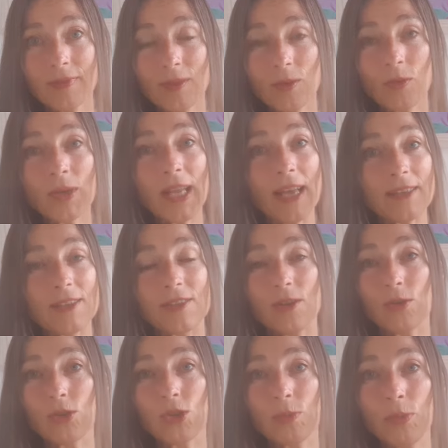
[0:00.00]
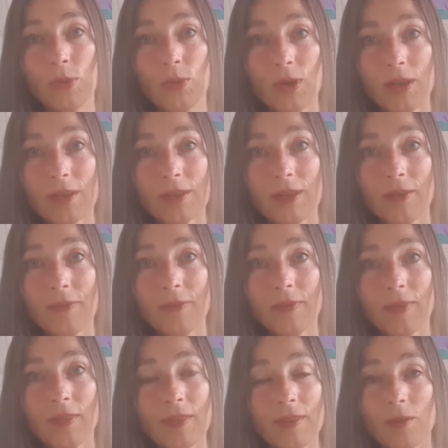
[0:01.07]
und er das auch spürt.
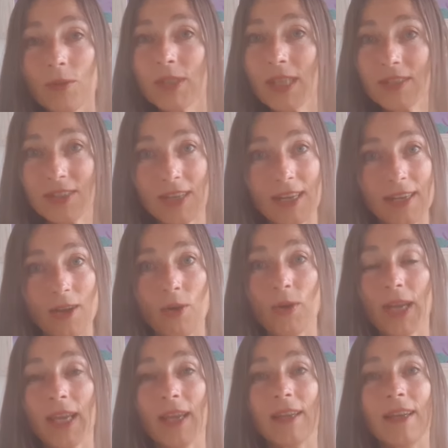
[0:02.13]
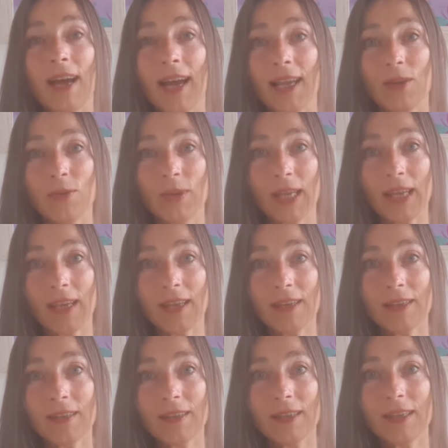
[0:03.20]
Und jetzt kann auch er in Heilung gehen
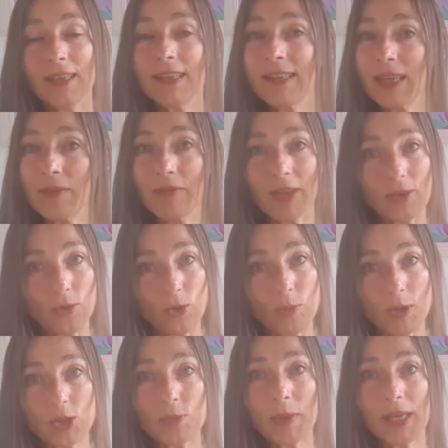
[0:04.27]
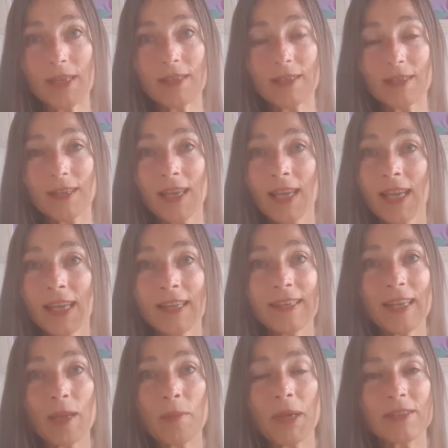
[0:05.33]
indem wir darüber sprechen,
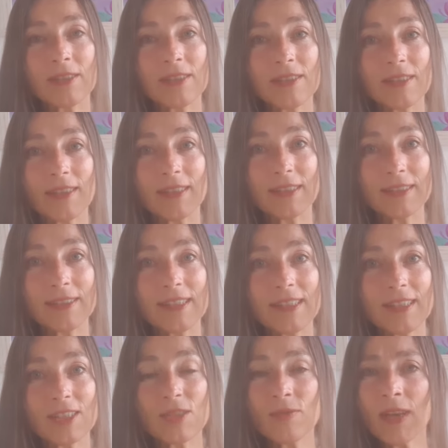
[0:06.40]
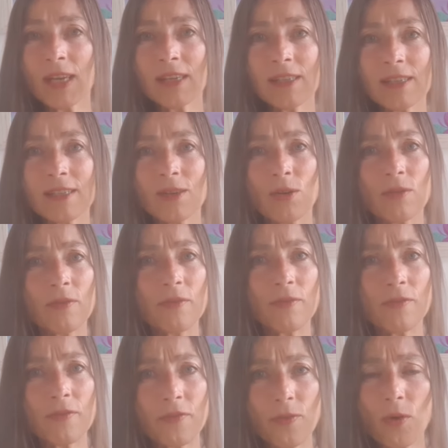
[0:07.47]
indem er sich jetzt wirklich
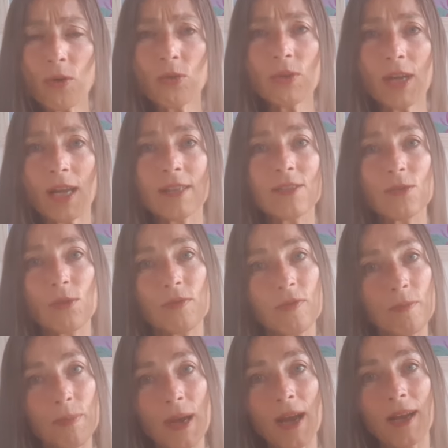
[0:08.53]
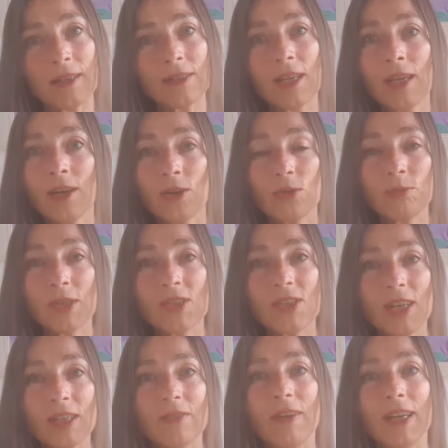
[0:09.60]
voll und ganz offenbart und mir
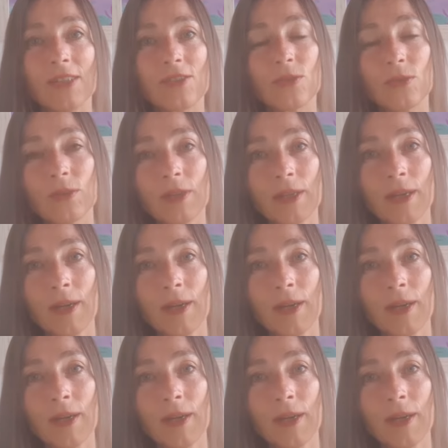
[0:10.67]
sagt, weißt du,